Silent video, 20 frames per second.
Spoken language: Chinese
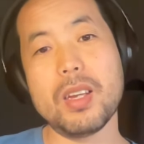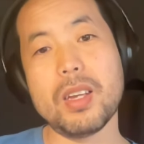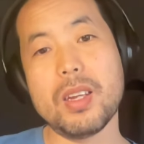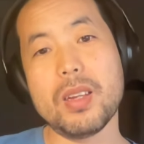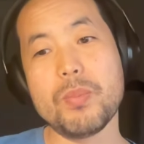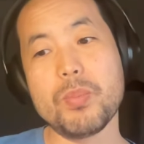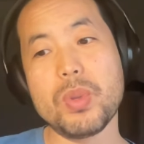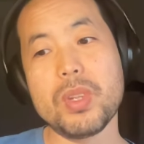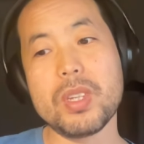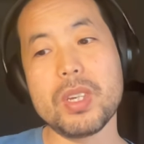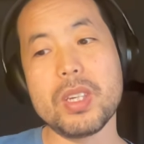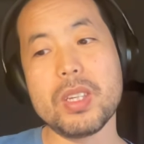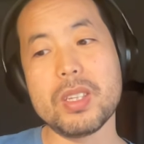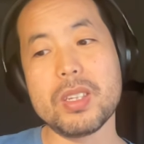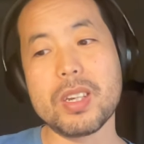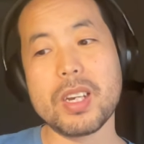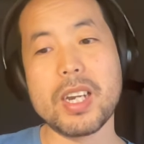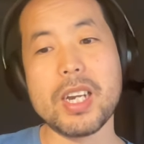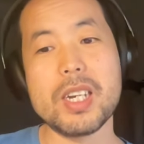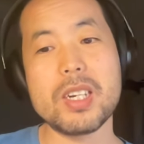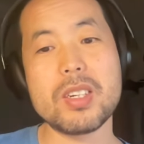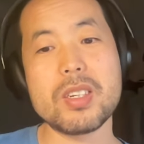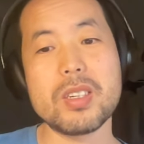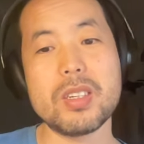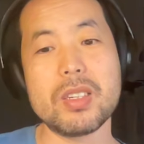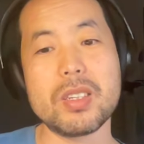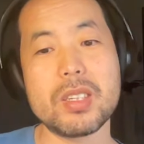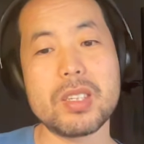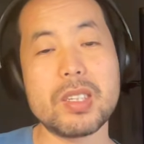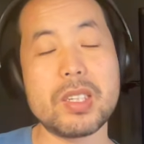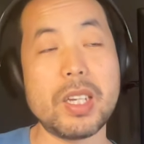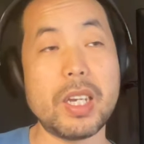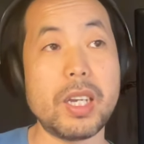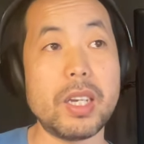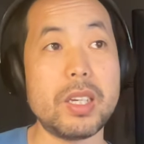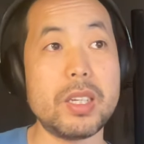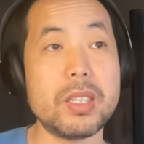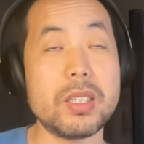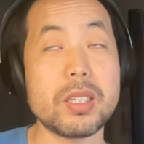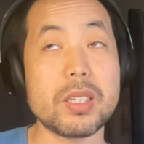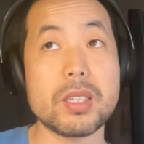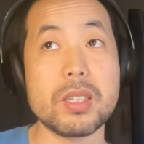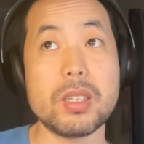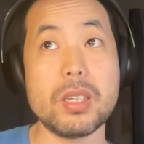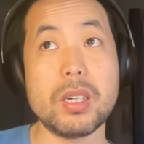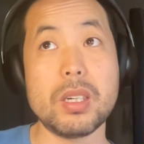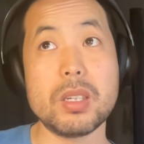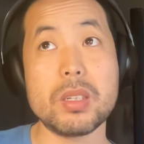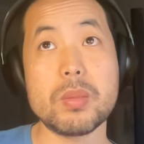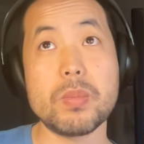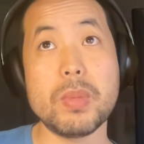嗯，并且已经开始在一个